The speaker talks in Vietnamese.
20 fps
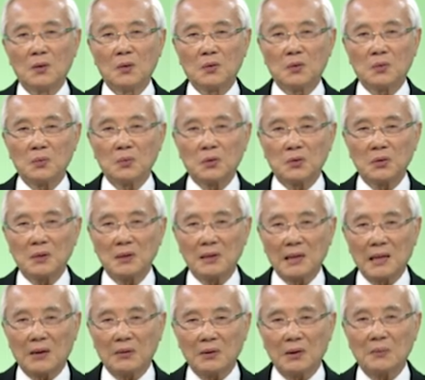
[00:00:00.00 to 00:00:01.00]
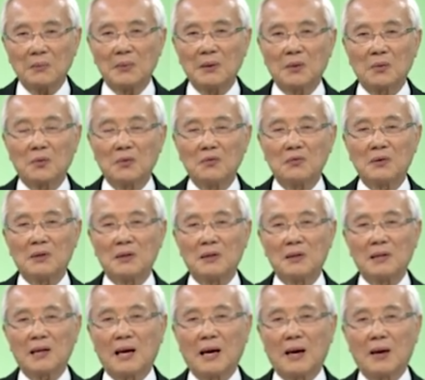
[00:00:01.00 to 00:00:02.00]
Chúng tôi xin chào tạm biệt quý vị
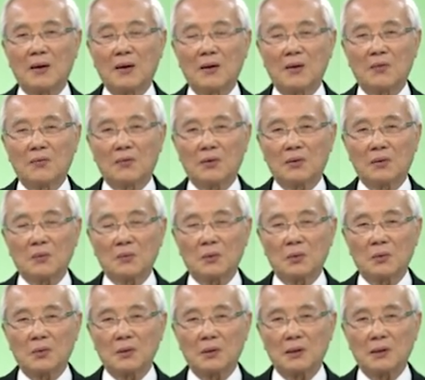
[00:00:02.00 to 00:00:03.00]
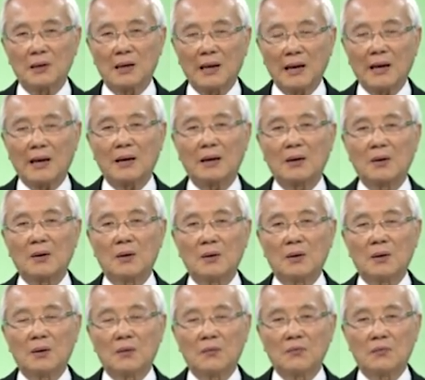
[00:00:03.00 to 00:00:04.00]
thính giả và chúng tôi xin hẹn
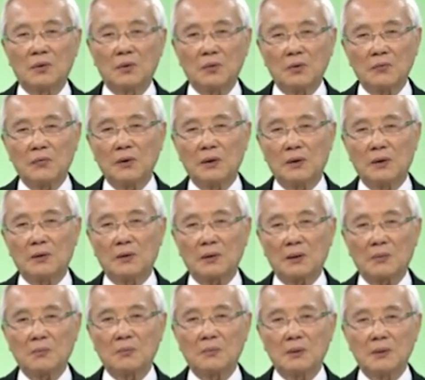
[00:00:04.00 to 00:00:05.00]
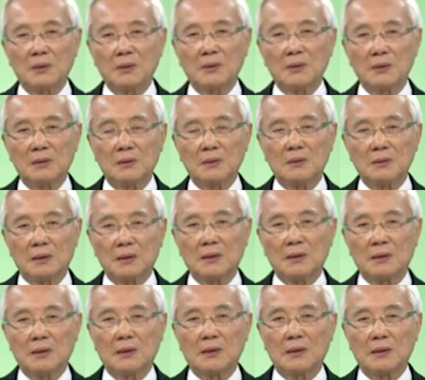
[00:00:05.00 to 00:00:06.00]
với quý vị trong những chương
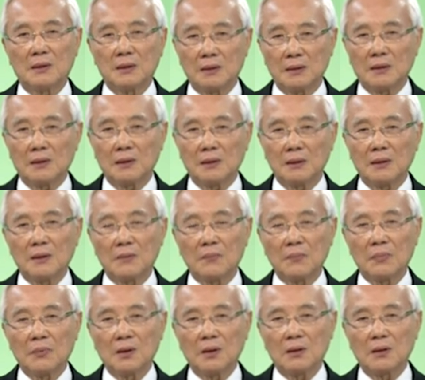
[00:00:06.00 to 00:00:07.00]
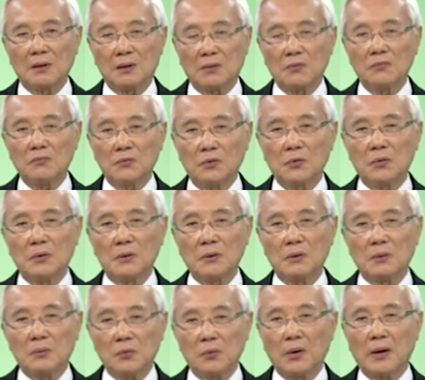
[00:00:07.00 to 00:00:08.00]
trình kỳ tới sống vui
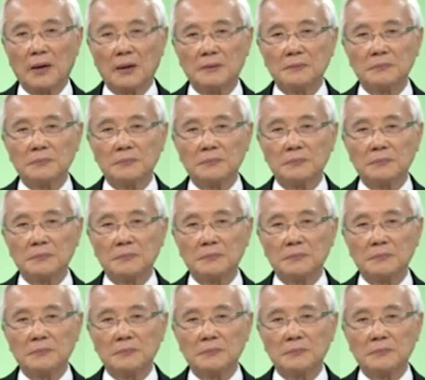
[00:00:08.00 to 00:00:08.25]
sống khỏe